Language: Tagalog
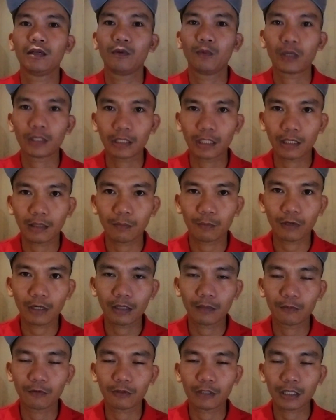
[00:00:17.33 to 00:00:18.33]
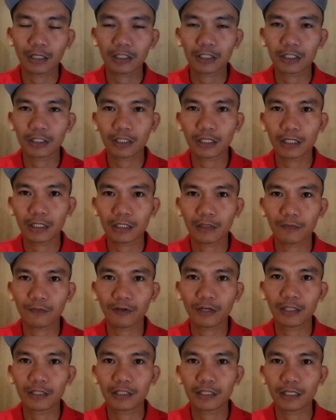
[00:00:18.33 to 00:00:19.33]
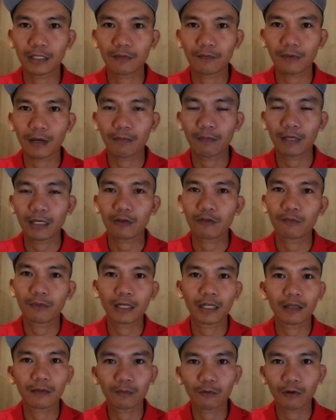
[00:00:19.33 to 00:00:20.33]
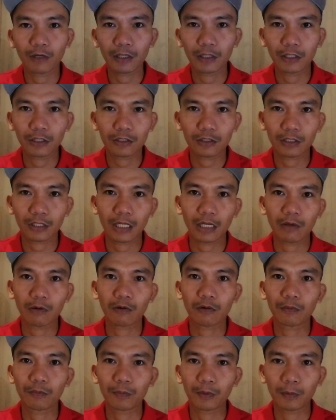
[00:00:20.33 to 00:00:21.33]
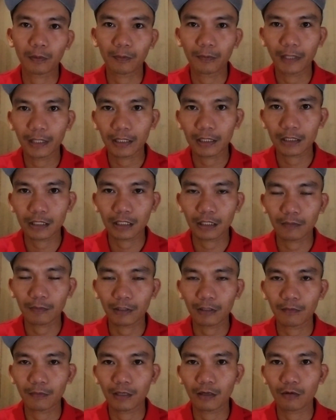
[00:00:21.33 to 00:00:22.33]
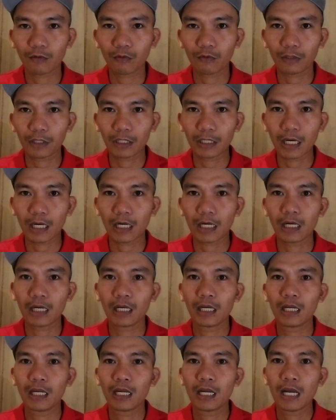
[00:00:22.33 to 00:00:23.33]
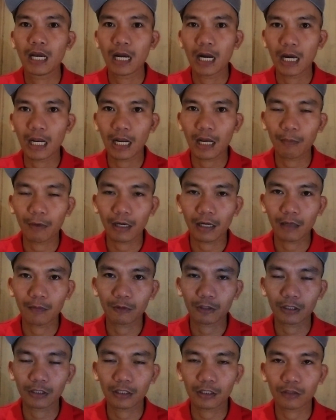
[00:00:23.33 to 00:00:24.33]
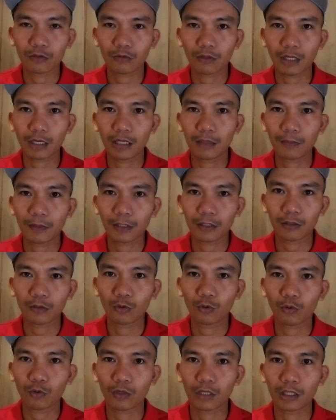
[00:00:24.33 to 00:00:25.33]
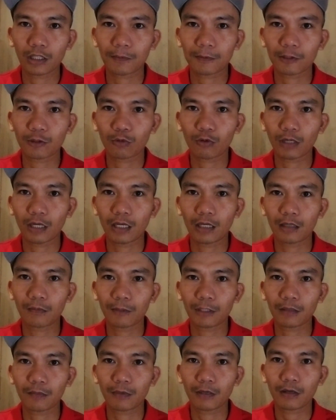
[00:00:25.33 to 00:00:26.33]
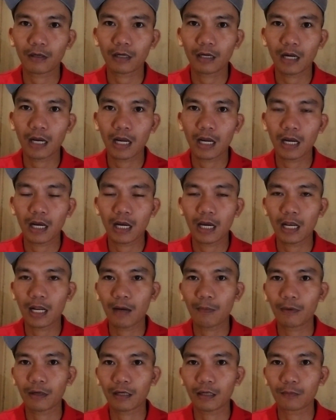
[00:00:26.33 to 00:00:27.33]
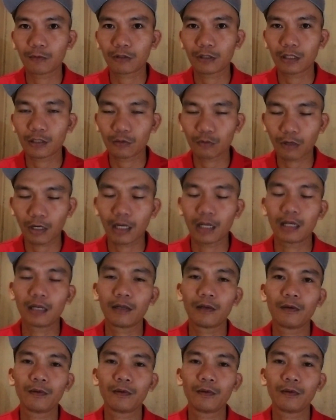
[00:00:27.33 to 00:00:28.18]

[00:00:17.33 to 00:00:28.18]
Huwag na rin po kalimutan i-share sa friends and family kung mahilig po kayo dito sa ginagawa kong pag-vlogs ng iba't ibang uri ng halamang gamot na natural, pagturo ng tutorial ng iba't ibang halamang gamot na natural.